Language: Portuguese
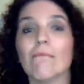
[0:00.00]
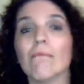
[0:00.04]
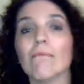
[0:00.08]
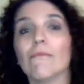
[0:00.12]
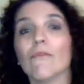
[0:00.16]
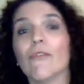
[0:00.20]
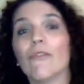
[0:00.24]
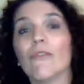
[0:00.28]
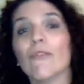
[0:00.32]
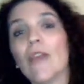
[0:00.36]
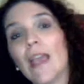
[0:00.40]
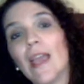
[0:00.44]

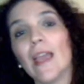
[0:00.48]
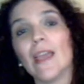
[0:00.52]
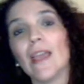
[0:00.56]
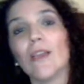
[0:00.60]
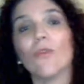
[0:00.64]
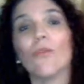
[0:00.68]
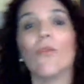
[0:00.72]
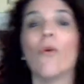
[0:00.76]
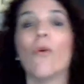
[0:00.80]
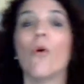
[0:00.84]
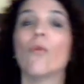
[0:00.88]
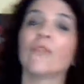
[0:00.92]

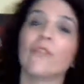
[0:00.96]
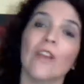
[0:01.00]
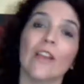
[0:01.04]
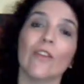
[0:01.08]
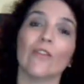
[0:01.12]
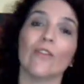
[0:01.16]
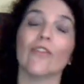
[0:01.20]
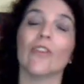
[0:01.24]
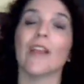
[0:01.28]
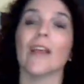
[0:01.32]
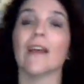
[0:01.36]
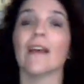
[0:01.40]
veio, ou
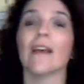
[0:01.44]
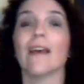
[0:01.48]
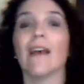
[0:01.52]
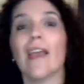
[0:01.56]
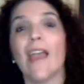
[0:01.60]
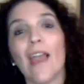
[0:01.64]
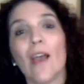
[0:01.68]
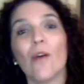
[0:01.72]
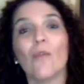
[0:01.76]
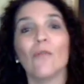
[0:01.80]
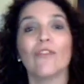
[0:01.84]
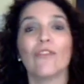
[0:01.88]
seja,
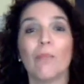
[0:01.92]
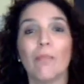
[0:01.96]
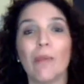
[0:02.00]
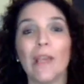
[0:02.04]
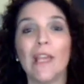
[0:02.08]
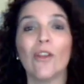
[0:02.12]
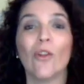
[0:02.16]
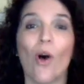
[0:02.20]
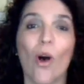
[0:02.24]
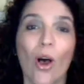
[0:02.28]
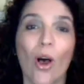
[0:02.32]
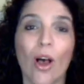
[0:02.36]
é um
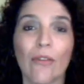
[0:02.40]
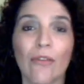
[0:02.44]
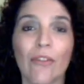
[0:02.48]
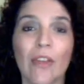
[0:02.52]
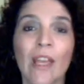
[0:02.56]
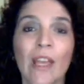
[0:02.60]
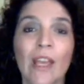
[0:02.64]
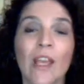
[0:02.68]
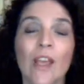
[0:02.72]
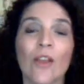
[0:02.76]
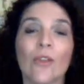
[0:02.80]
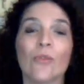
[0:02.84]
spin-off
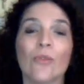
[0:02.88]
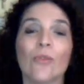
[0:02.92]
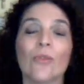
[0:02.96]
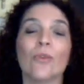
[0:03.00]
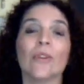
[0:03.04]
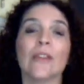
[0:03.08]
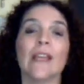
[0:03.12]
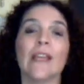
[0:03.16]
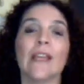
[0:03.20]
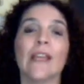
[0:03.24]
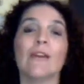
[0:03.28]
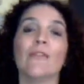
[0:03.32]
do
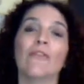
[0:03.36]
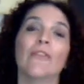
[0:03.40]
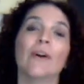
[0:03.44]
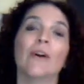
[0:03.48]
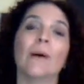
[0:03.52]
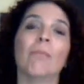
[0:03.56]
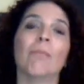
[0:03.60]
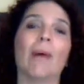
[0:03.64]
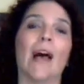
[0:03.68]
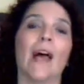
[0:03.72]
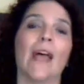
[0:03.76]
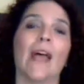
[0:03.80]
The
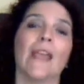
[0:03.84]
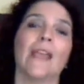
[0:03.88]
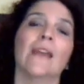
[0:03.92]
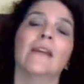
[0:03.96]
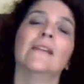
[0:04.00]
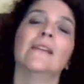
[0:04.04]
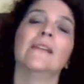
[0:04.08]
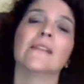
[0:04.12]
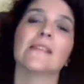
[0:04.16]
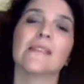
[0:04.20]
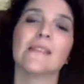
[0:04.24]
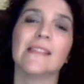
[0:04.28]

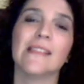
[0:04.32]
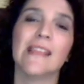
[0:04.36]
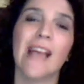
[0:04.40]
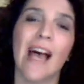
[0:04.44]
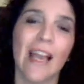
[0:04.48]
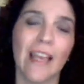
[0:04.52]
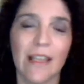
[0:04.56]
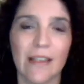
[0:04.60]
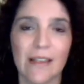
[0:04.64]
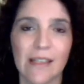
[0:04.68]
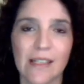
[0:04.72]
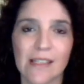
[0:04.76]
Vampires
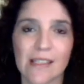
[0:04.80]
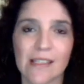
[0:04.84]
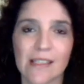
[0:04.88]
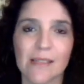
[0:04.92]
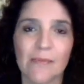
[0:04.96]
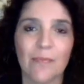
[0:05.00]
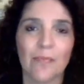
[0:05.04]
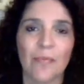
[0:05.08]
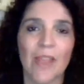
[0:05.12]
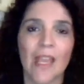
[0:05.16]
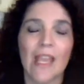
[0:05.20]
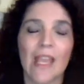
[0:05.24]
Diaries.
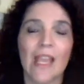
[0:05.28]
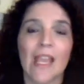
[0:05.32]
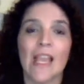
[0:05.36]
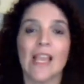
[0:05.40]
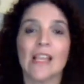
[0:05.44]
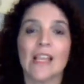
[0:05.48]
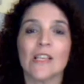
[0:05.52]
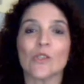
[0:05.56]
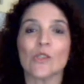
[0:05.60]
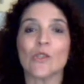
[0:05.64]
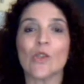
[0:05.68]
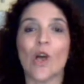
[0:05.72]

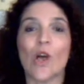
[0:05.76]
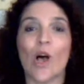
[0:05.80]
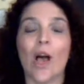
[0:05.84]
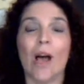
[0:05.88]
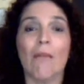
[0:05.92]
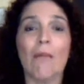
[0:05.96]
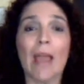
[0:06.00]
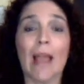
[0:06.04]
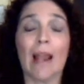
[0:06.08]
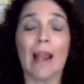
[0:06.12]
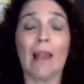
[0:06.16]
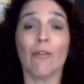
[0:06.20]

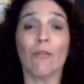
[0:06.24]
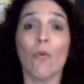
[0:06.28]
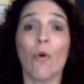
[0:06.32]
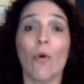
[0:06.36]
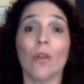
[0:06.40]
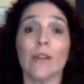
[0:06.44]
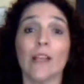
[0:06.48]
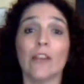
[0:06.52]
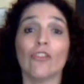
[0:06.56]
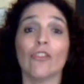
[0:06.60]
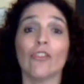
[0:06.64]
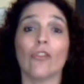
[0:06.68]
Só ela
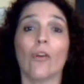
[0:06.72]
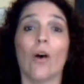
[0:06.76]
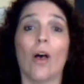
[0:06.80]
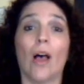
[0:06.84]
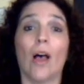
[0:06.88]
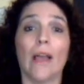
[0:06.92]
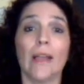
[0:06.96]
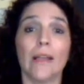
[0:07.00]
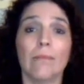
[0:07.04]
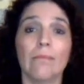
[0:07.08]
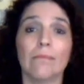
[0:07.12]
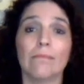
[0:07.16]
conta a
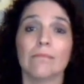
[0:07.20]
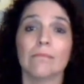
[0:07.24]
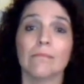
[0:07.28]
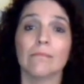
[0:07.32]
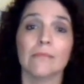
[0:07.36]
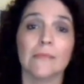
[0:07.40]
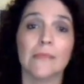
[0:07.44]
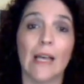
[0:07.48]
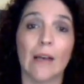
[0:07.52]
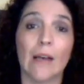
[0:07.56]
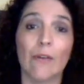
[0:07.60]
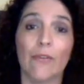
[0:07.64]
história
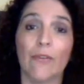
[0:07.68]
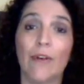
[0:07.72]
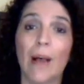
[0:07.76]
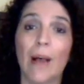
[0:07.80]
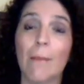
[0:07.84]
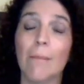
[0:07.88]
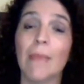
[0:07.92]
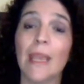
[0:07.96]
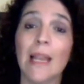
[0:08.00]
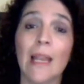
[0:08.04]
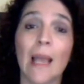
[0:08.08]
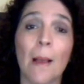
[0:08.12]
da
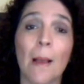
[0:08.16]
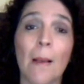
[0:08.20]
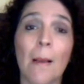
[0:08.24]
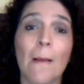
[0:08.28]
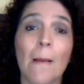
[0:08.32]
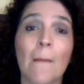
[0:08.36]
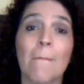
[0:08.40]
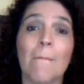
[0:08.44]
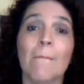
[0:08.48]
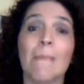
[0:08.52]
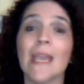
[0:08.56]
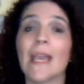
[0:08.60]
família
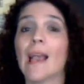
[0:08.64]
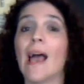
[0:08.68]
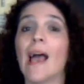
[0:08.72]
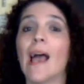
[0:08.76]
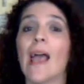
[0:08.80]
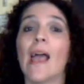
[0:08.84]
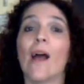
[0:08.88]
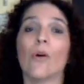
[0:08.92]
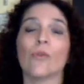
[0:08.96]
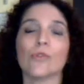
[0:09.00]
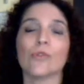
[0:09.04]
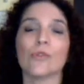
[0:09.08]

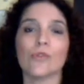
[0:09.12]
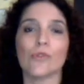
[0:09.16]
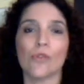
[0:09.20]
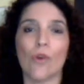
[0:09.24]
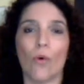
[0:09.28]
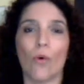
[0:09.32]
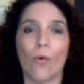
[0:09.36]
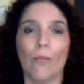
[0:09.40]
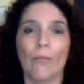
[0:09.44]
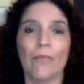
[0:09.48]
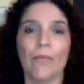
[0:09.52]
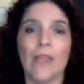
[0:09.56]

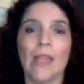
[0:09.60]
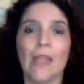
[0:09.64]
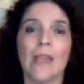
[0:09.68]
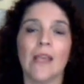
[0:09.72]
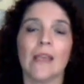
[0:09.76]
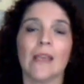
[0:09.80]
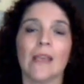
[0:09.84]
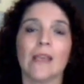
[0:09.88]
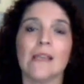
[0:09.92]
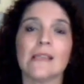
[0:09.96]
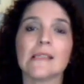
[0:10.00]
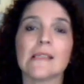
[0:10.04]
Mikaelson,
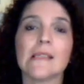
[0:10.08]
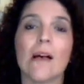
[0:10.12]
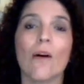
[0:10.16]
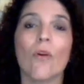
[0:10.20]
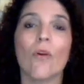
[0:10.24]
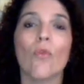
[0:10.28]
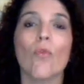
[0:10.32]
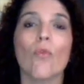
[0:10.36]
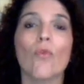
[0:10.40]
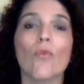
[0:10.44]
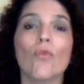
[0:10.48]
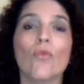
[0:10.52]
que
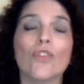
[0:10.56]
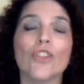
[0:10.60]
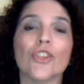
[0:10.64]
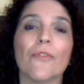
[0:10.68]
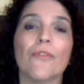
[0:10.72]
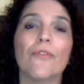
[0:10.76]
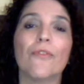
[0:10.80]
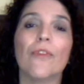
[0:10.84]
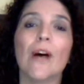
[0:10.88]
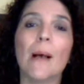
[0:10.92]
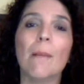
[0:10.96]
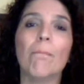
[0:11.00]
são os
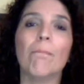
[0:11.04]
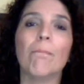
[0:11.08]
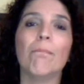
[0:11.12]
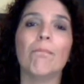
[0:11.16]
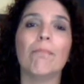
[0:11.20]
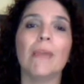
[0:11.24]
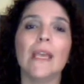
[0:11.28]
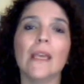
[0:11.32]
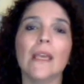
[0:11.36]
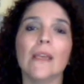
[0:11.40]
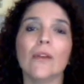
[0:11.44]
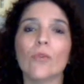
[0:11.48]

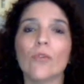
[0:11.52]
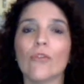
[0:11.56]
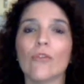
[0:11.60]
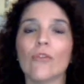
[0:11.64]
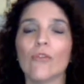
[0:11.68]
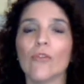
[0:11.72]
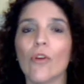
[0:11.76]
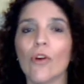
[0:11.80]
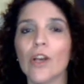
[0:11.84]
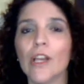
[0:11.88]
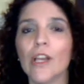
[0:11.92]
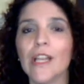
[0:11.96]
vampiros
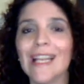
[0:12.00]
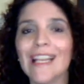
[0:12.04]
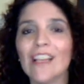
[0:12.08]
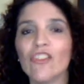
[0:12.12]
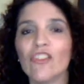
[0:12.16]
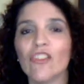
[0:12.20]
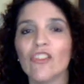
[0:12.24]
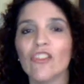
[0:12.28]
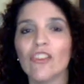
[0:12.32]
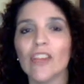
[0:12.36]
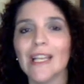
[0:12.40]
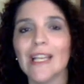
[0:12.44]

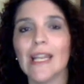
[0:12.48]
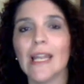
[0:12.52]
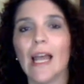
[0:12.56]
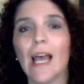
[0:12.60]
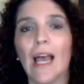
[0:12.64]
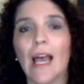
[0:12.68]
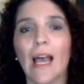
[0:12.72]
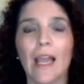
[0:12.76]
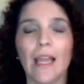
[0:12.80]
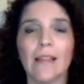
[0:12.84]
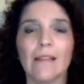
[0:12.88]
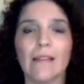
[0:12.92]

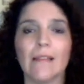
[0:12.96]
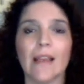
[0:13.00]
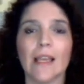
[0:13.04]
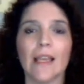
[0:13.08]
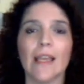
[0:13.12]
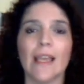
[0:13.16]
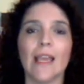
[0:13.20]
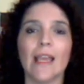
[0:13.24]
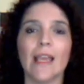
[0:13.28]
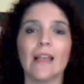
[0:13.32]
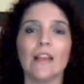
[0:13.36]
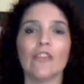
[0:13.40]
originais,
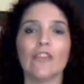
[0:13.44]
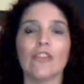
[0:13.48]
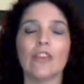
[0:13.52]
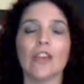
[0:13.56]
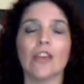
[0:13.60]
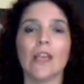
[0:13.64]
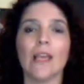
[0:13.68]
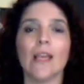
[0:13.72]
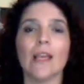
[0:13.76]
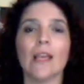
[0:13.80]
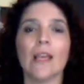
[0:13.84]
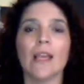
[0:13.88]
aqueles
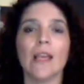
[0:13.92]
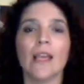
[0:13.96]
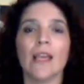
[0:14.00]
que